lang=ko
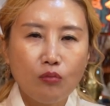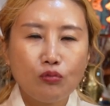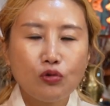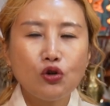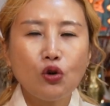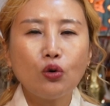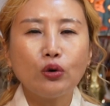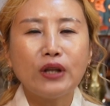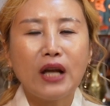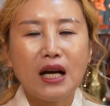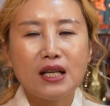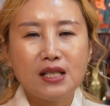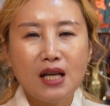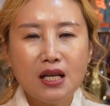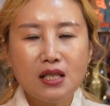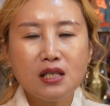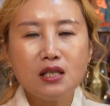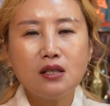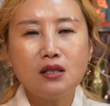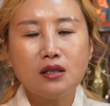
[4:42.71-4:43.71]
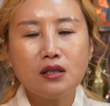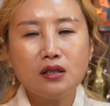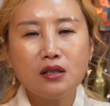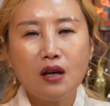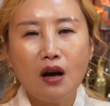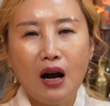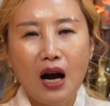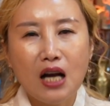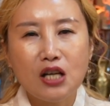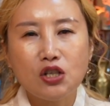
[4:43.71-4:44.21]
무조건 나 자신을
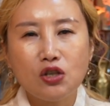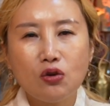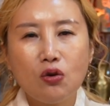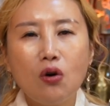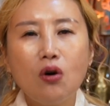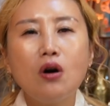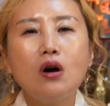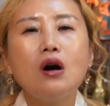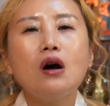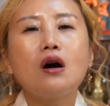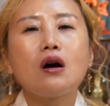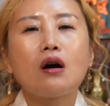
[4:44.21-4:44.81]
지켜가시고